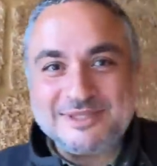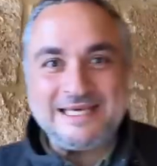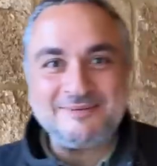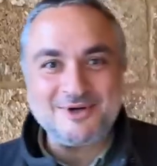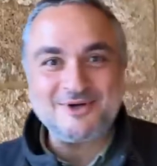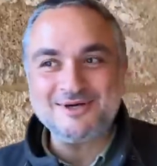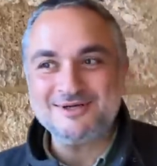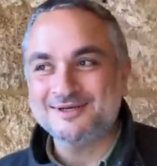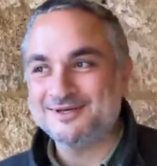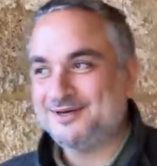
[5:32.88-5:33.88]
بتناموا
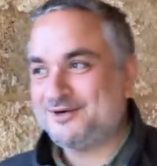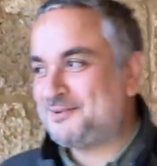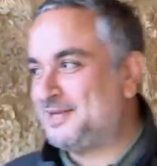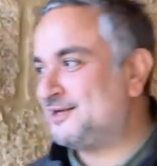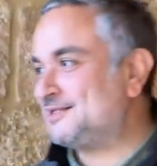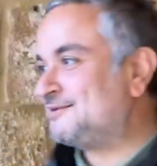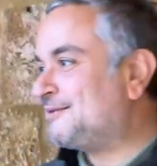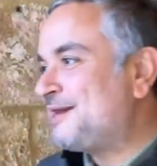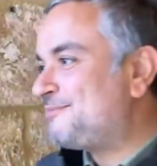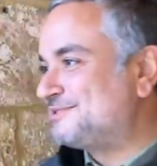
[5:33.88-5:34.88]
هون او ماي جاد انا ما
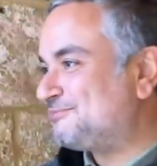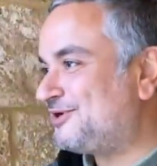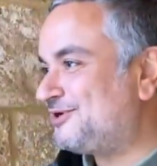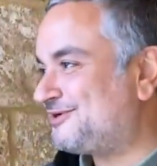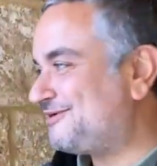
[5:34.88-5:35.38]
معي باسبور